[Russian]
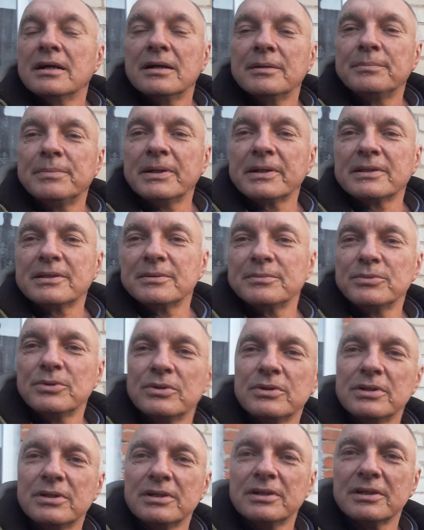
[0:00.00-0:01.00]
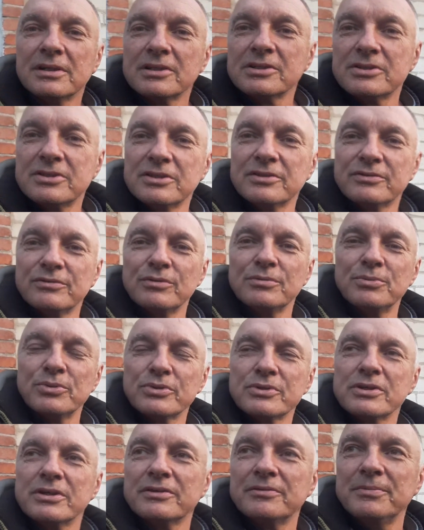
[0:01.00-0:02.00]
Поэтому Рождество мы
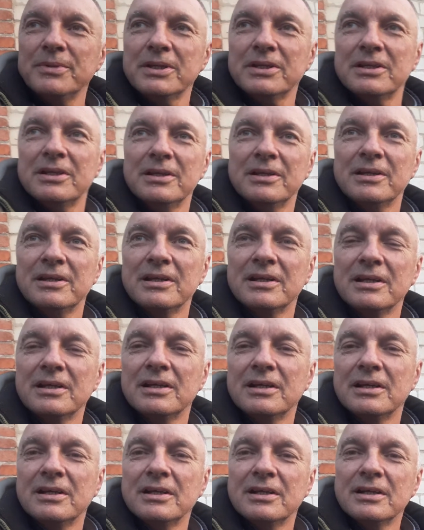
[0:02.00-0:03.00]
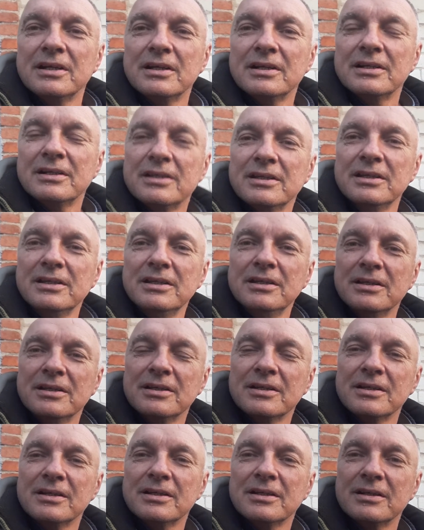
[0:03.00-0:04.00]
уже отметили. И
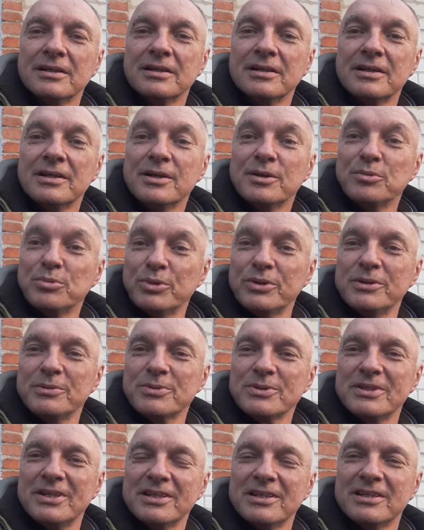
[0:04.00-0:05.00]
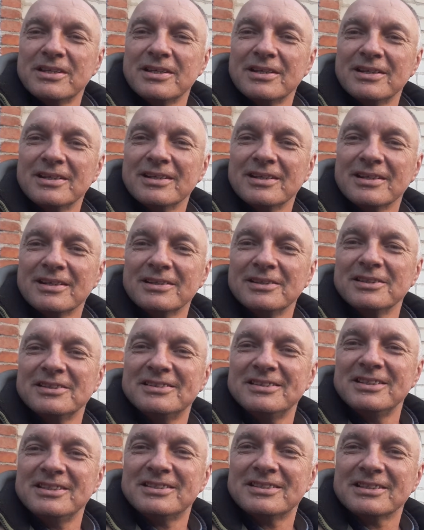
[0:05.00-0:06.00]
будем ждать
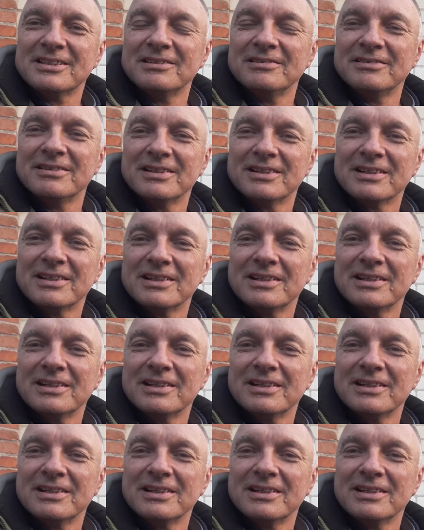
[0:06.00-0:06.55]
классического